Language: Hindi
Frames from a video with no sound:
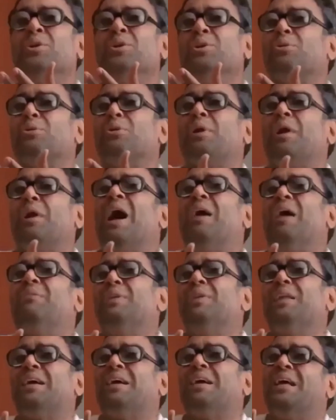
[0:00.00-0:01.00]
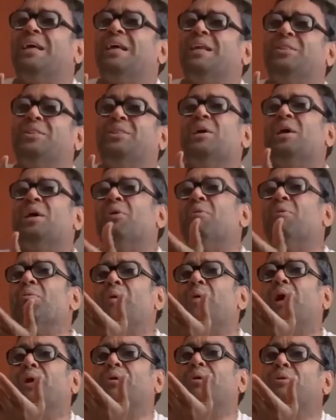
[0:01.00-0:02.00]
था तो तो राम निकला रे देव
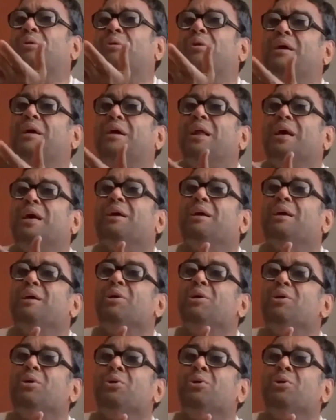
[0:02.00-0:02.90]
मानुस निकला रे